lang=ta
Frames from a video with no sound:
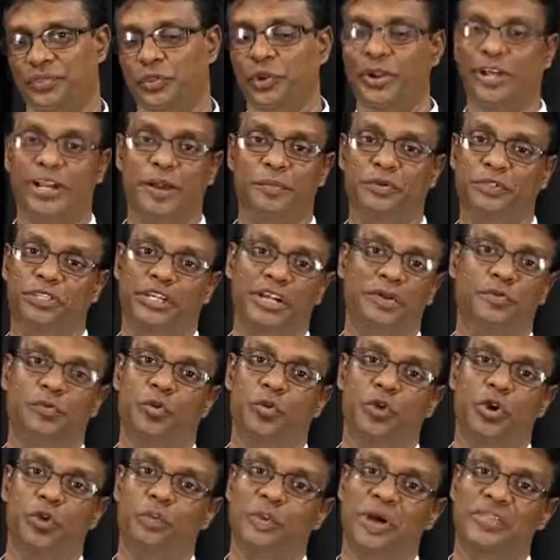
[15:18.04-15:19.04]
தொடக்க புத்தகம்
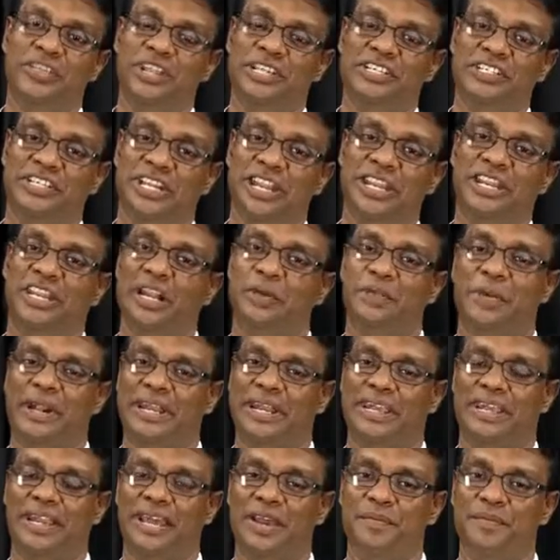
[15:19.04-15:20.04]
மூன்று பதினஞ்சிலே நீங்கள்
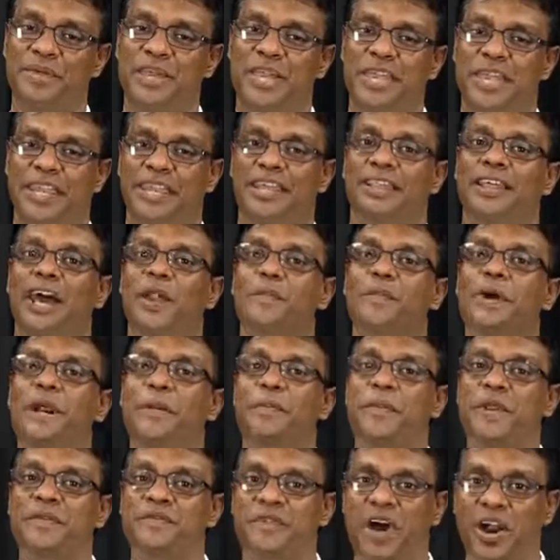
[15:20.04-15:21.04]
படிக்கலாம் இதுதான்
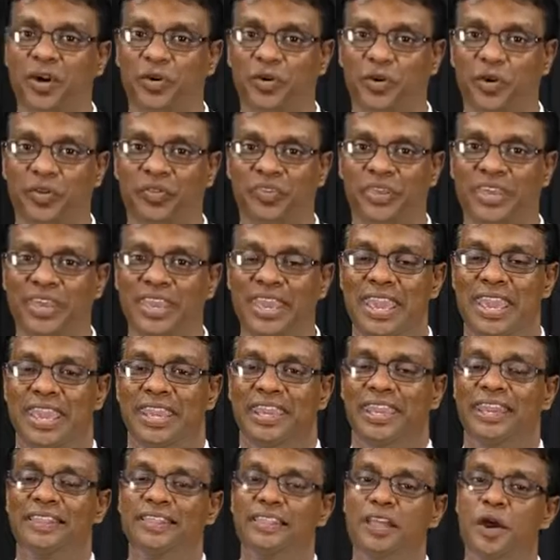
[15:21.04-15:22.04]
மீட்பின் வாக்குறுதி
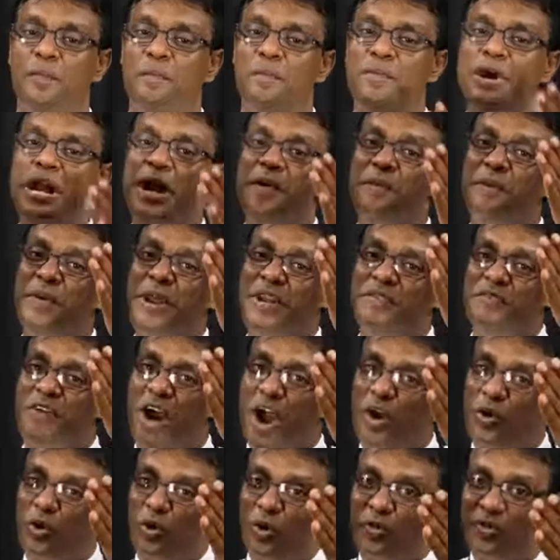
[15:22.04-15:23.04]
இந்த மீட்பின்
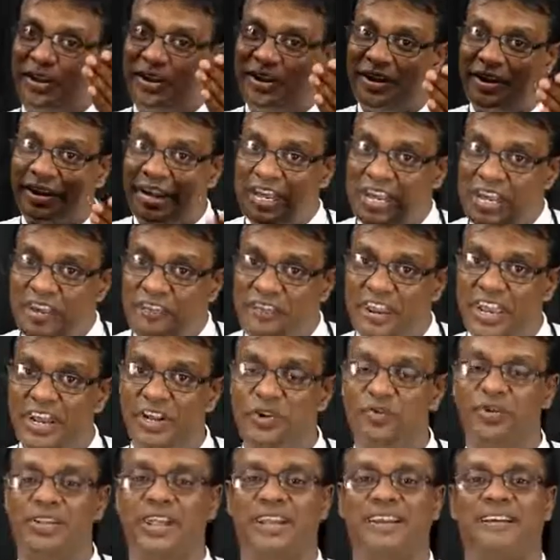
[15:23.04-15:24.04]
வாக்குறுதி
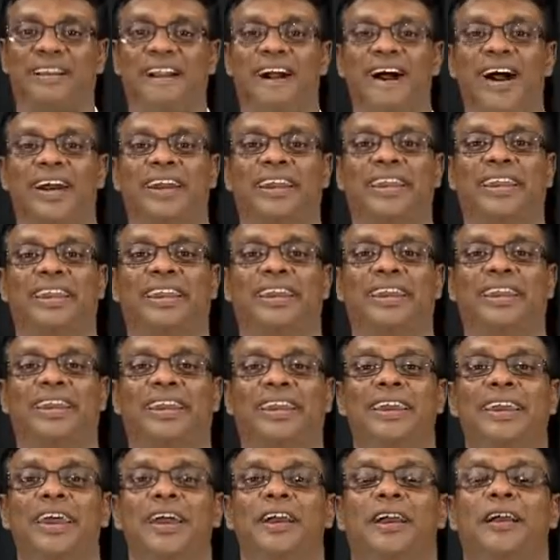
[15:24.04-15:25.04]
நிறைவேறுவதற்காக
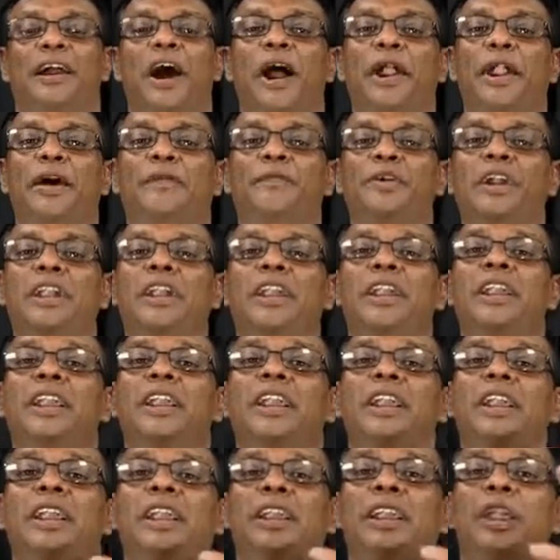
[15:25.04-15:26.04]
கடவுள்
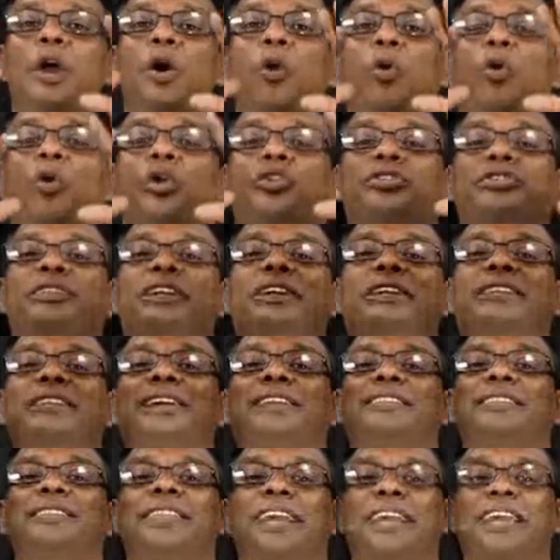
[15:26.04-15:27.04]
ஒரு
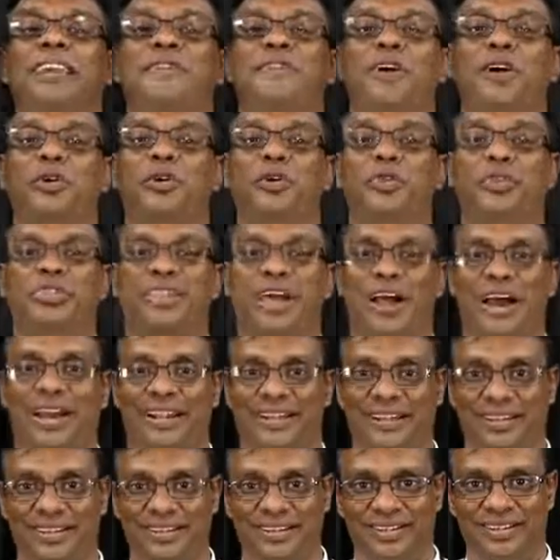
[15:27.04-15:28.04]
திட்டத்தை
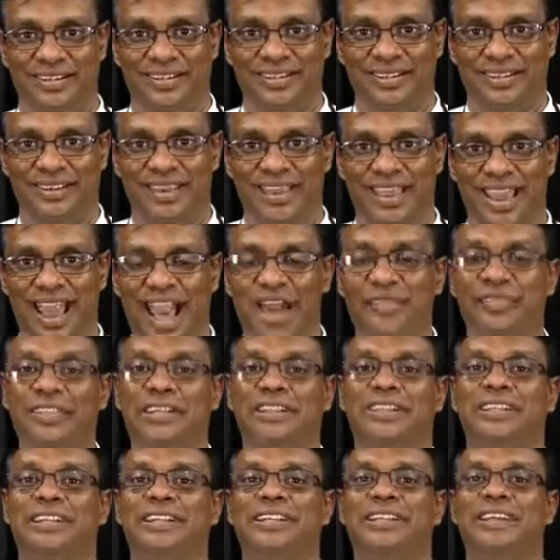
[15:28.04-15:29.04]
வகுத்தார்
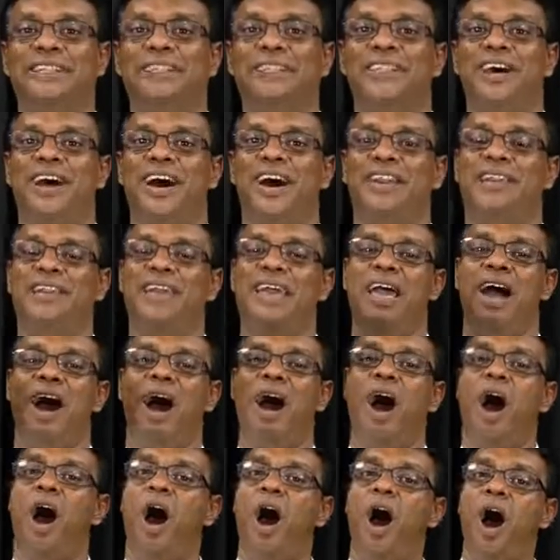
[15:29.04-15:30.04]
அந்த திட்டம்தான்
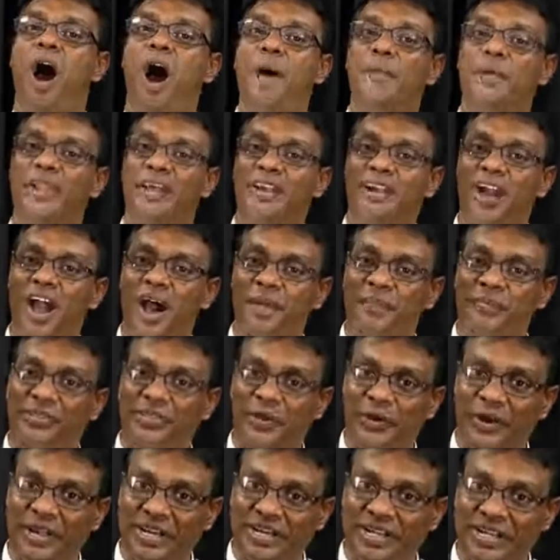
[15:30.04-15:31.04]
ஆபிரகாம்
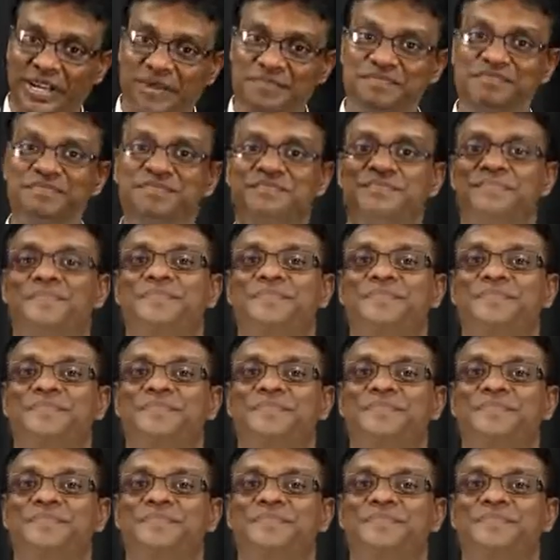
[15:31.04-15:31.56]
தொடக்கம்